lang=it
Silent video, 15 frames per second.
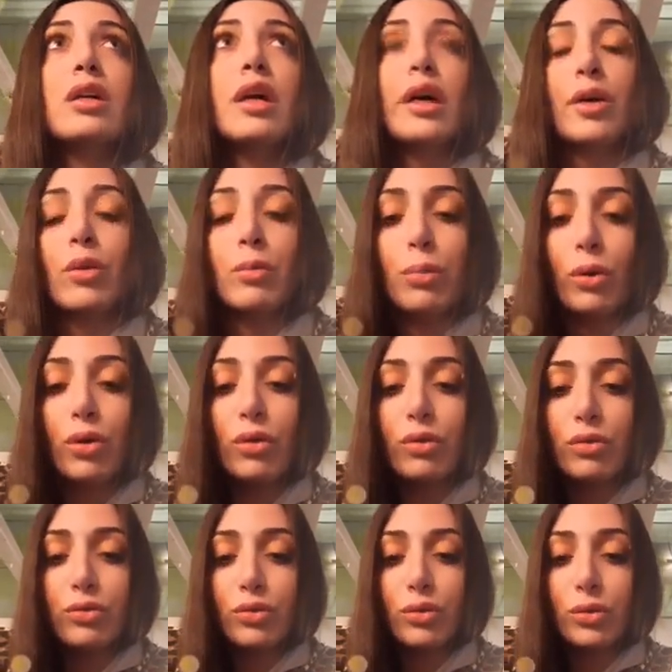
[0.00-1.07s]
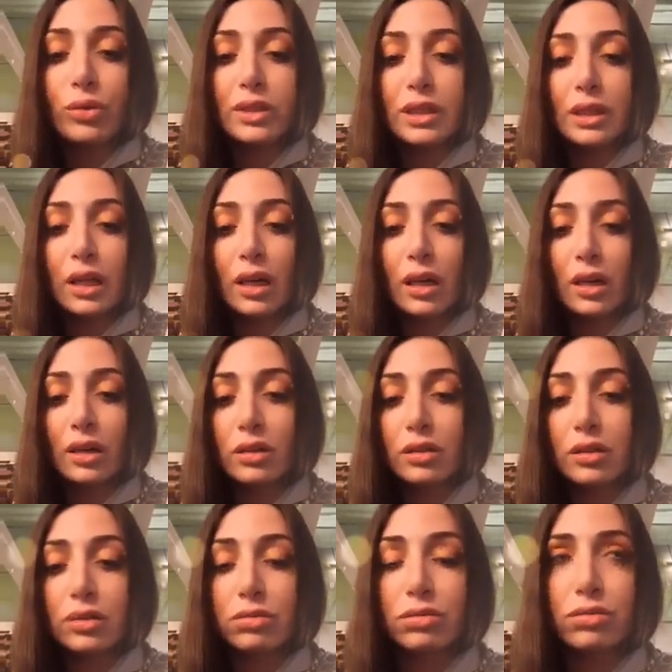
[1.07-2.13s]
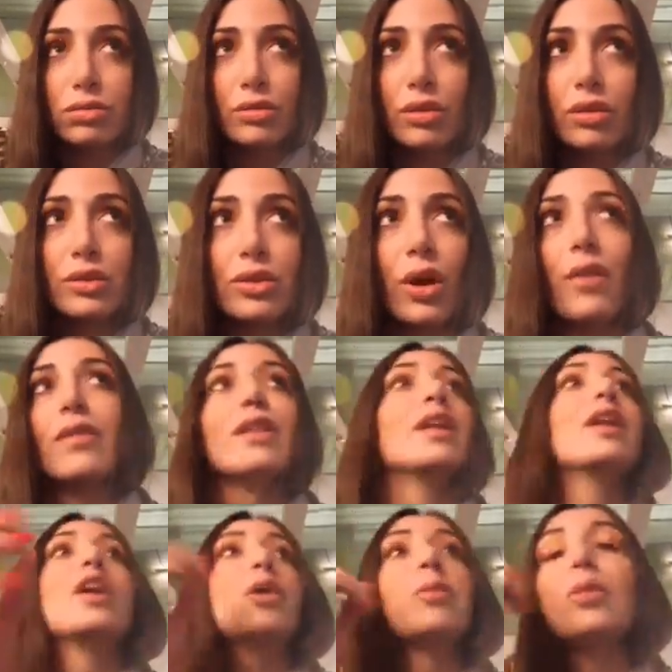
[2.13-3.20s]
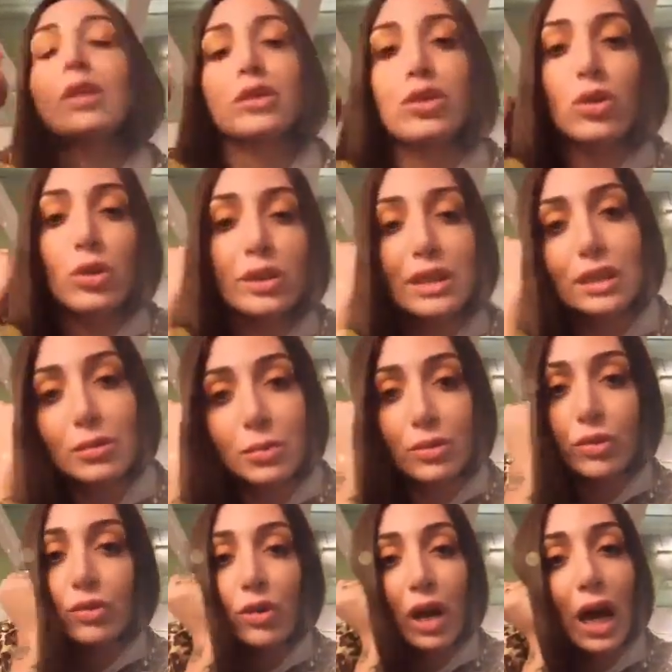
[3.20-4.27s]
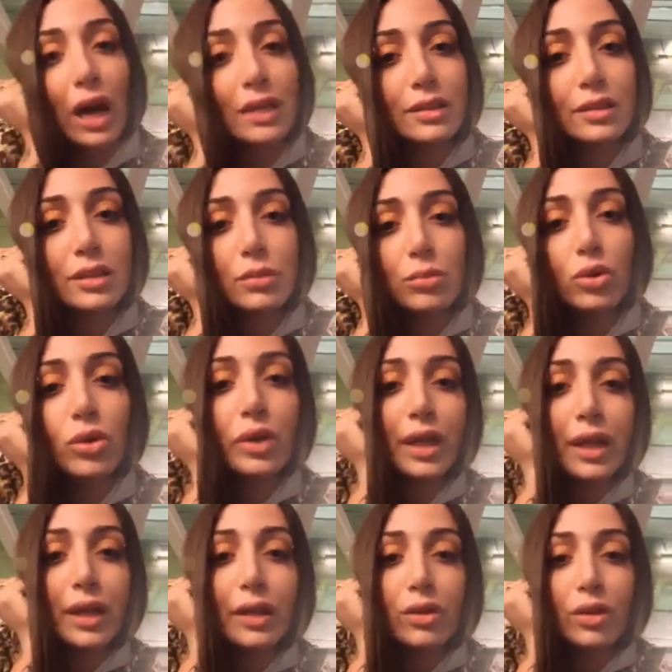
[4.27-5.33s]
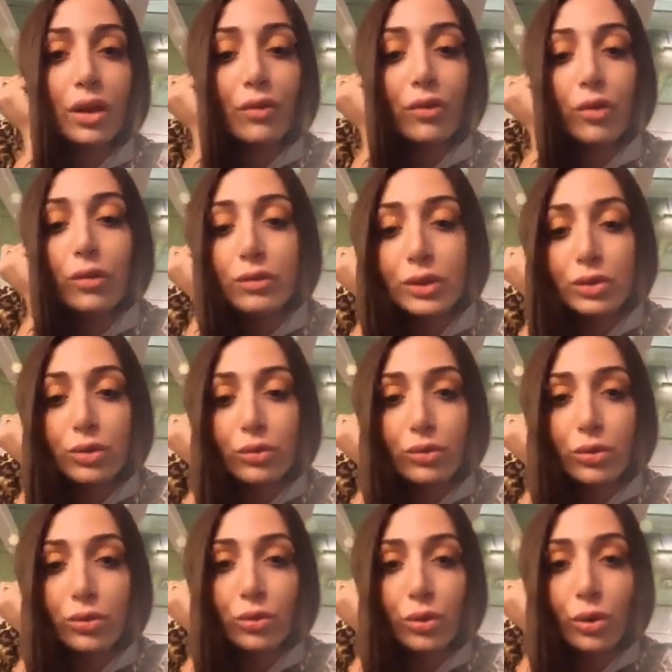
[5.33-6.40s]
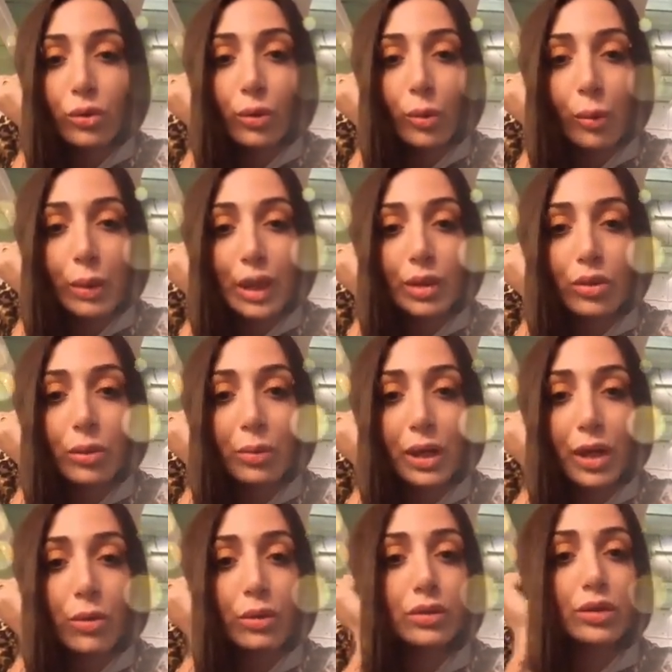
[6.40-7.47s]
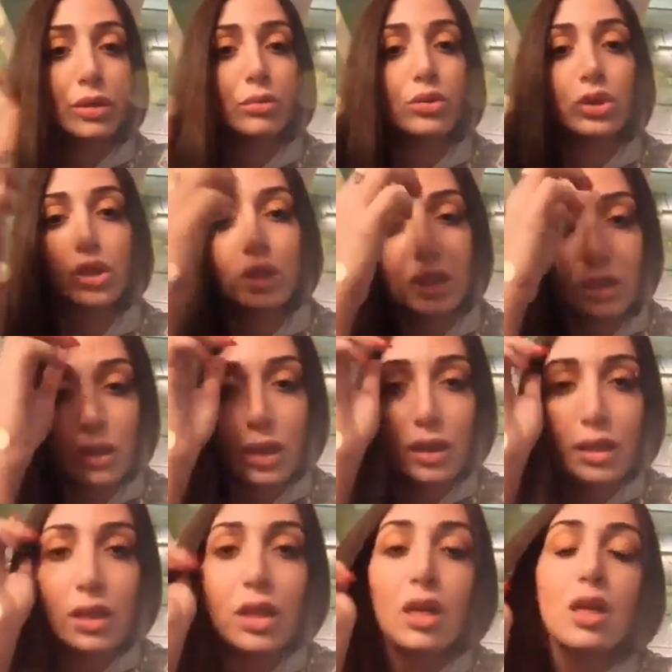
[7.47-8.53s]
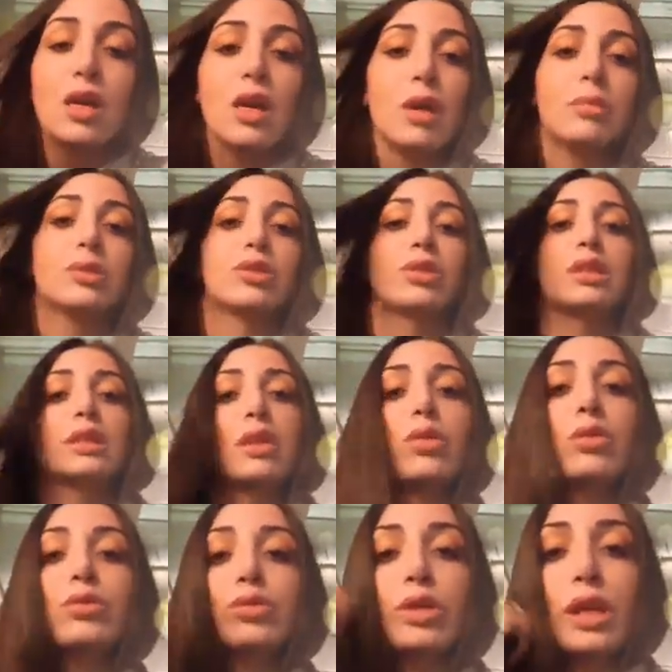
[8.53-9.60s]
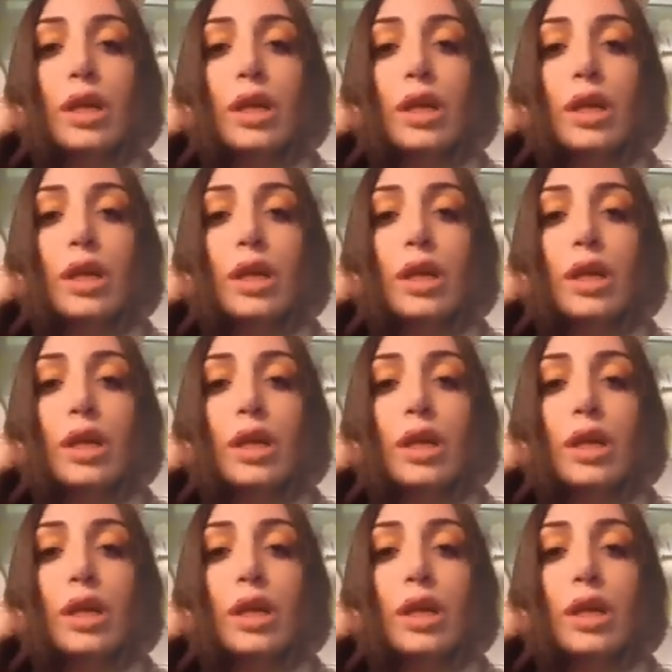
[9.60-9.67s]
ero un po' confusa, non lo so. Comunque sono così, mi vivo l'attimo e non avevo visto un futuro in quel momento perché quando siamo usciti da lì mi sono resa conto